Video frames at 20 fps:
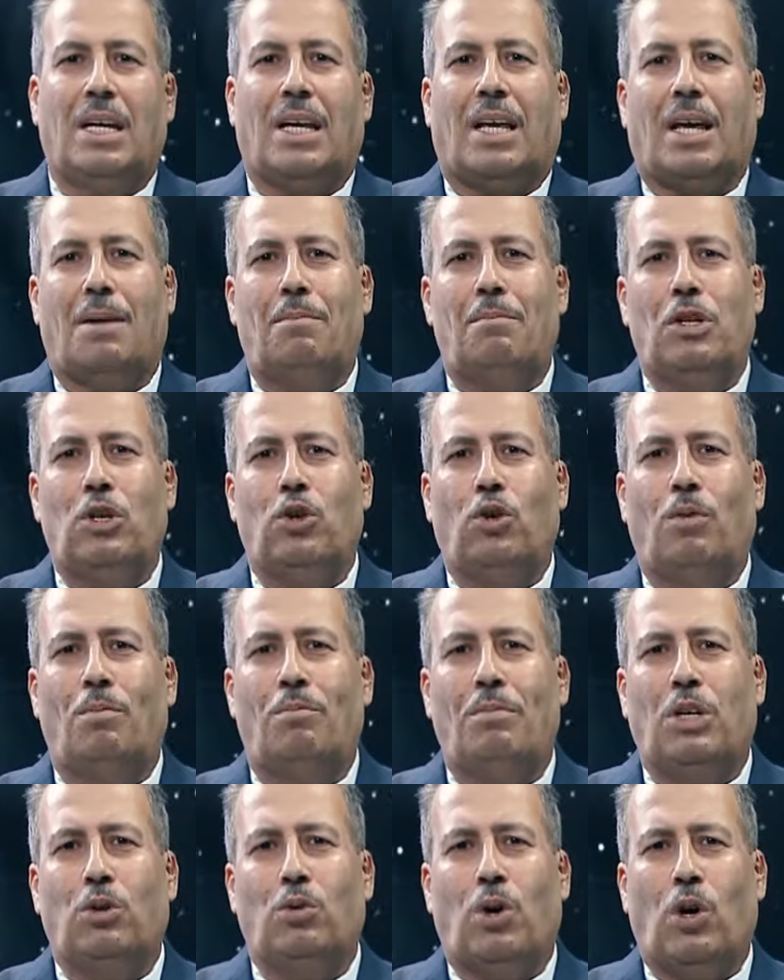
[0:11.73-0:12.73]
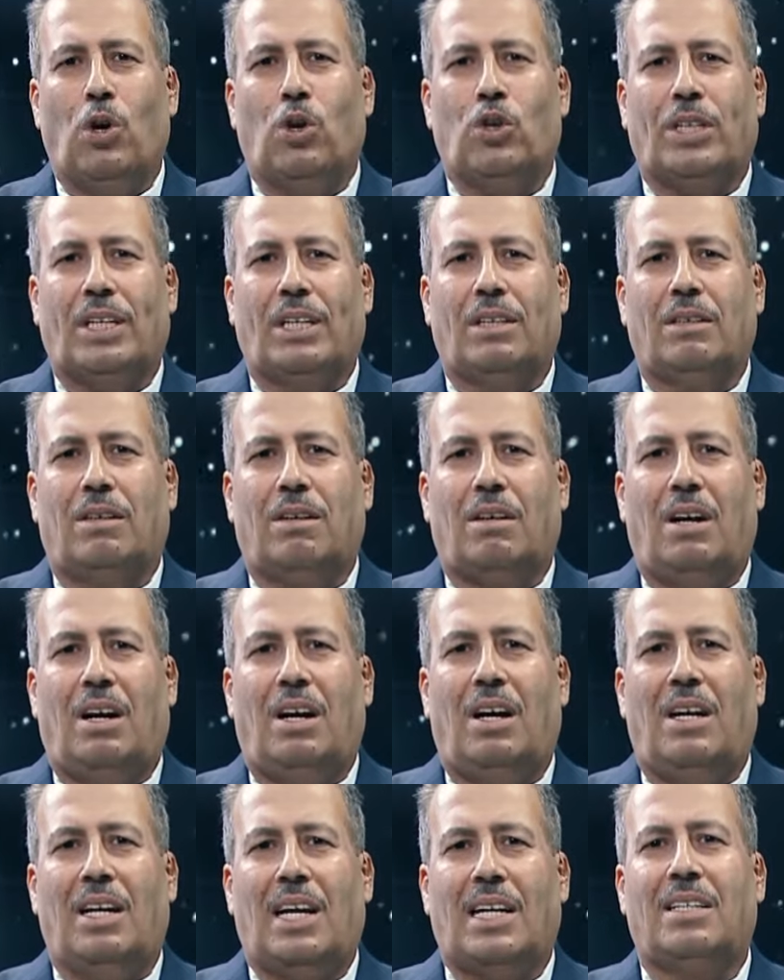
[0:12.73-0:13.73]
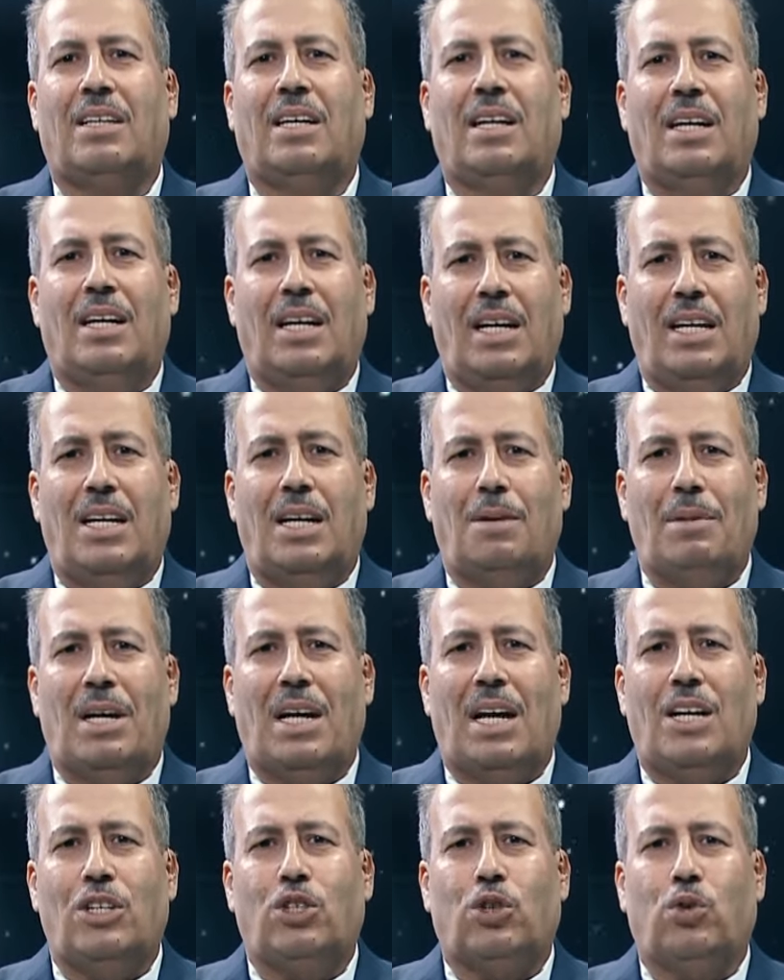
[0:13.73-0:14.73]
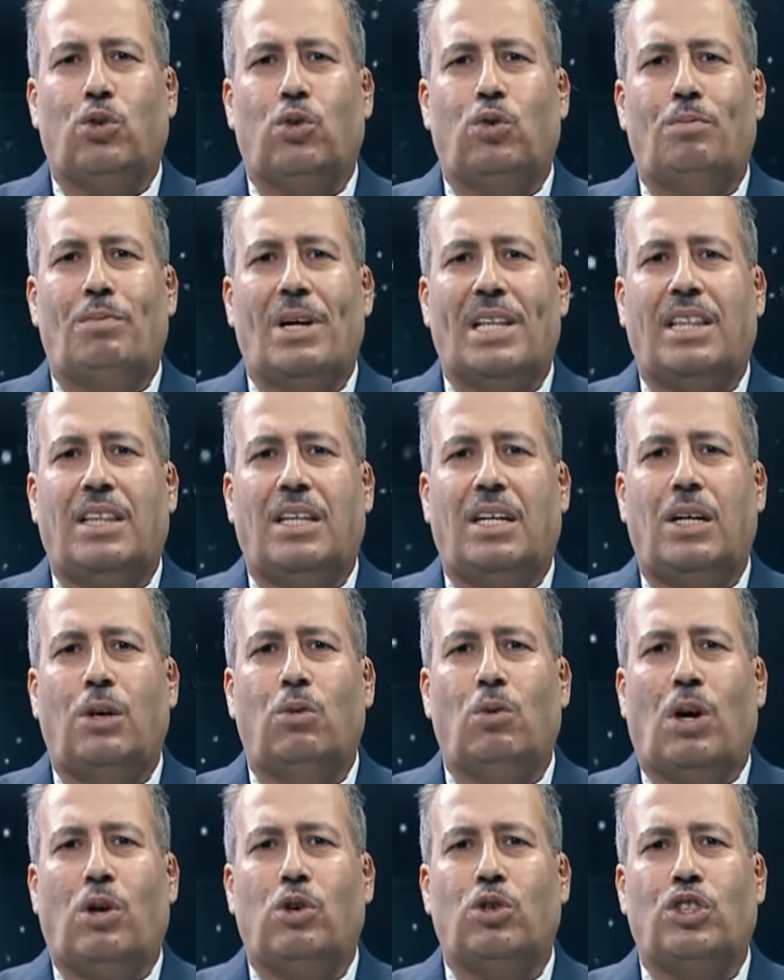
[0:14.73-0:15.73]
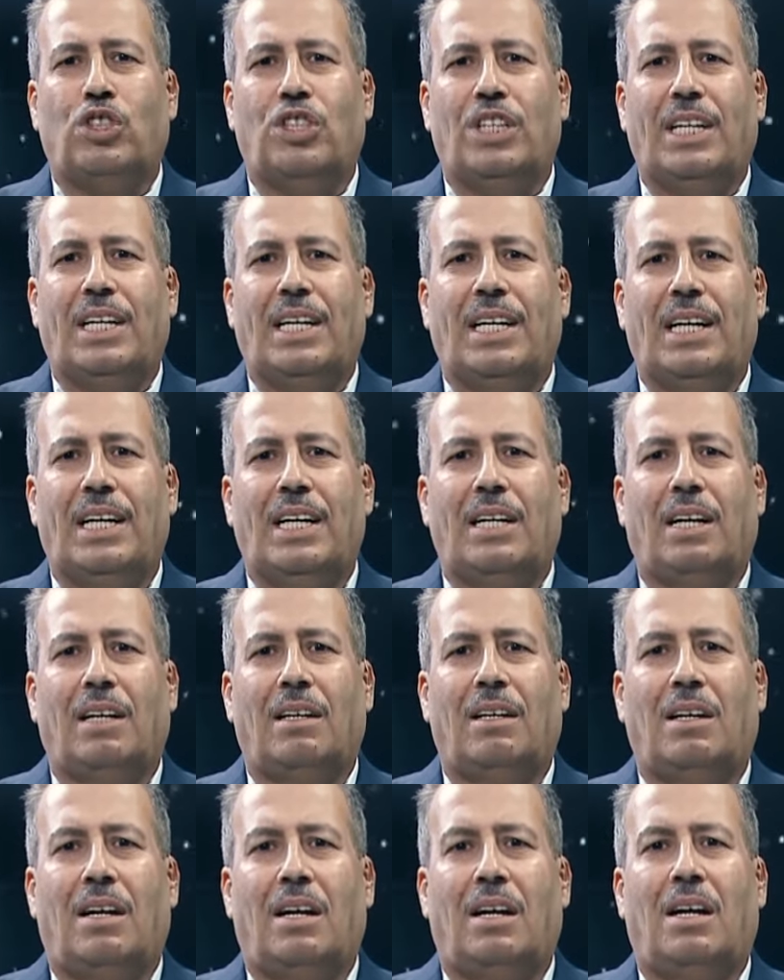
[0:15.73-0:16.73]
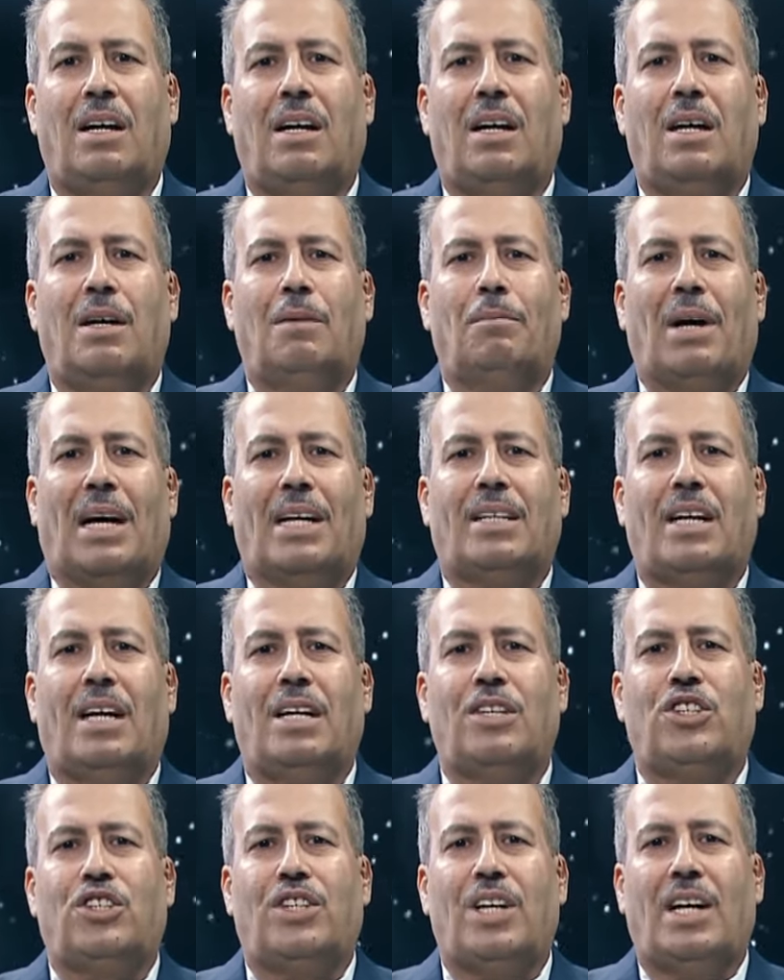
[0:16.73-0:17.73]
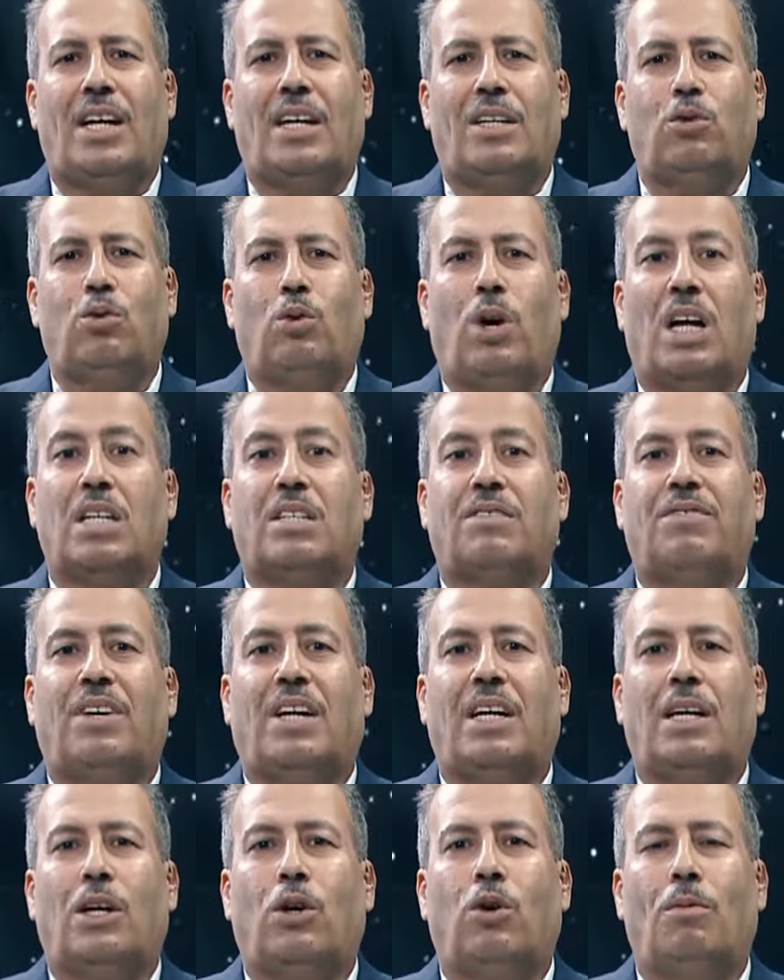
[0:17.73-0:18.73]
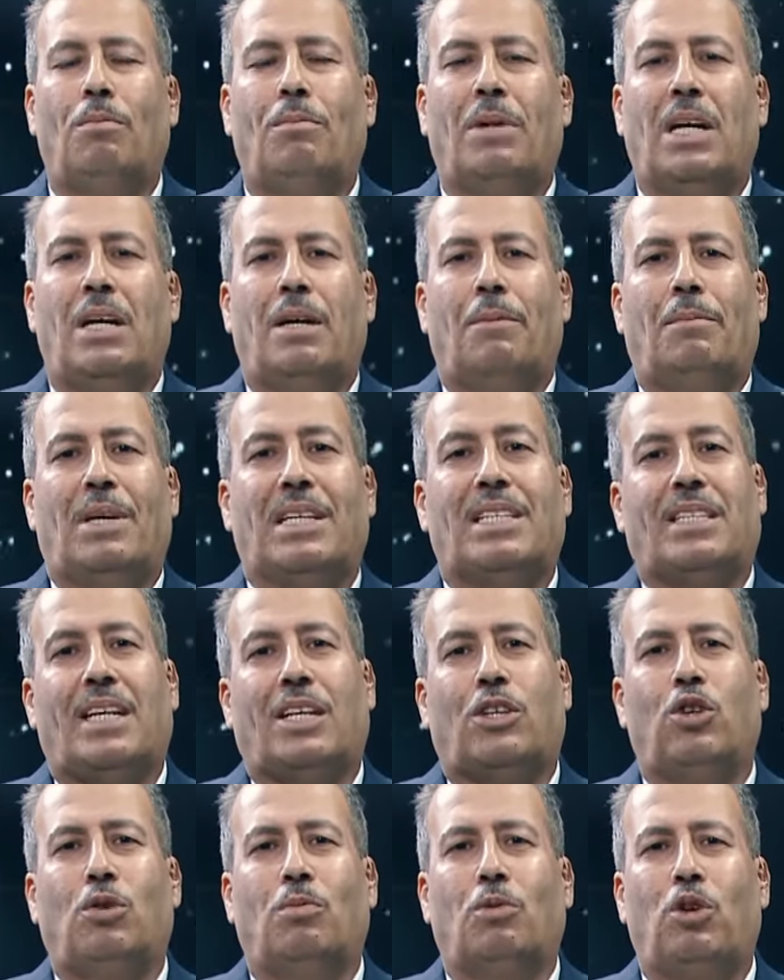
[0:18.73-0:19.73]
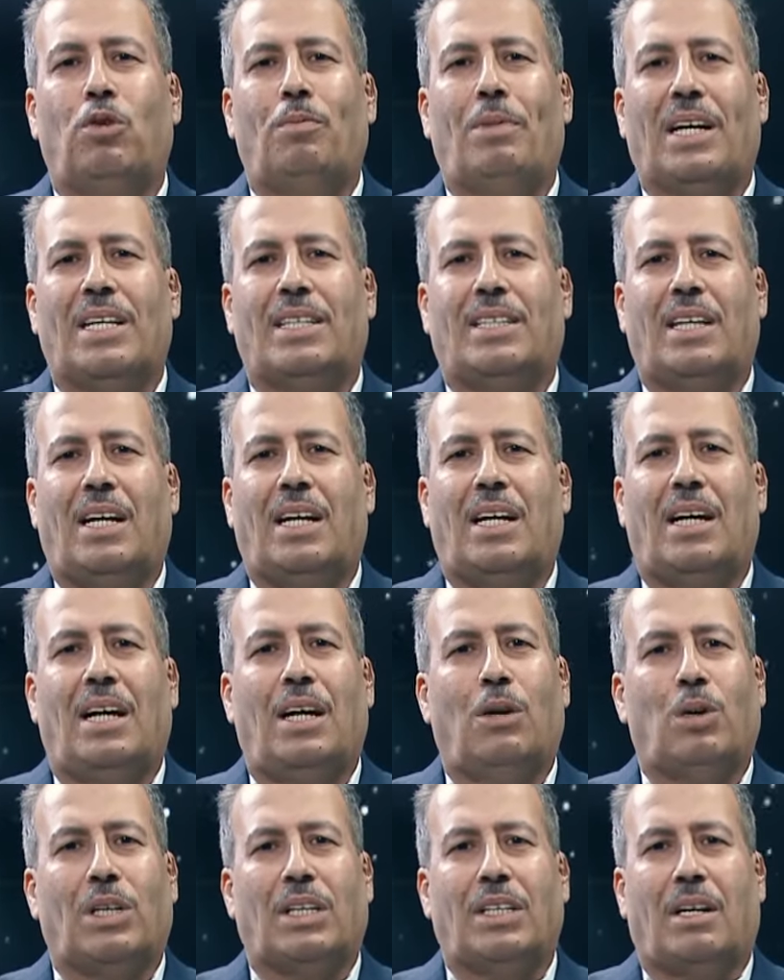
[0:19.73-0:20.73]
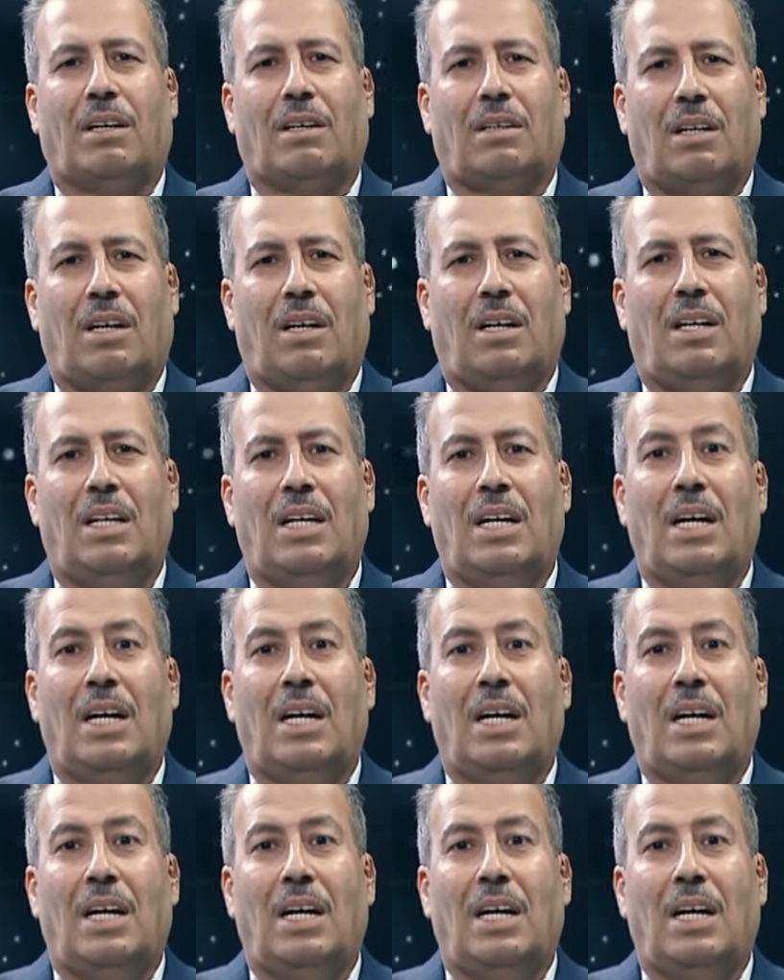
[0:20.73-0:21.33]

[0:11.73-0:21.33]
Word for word: كم من ام واخت قالت انما اشكو بثي وحزني الى الله بعد ان شاهدوا اطفالهم مستهم الباساء والضراء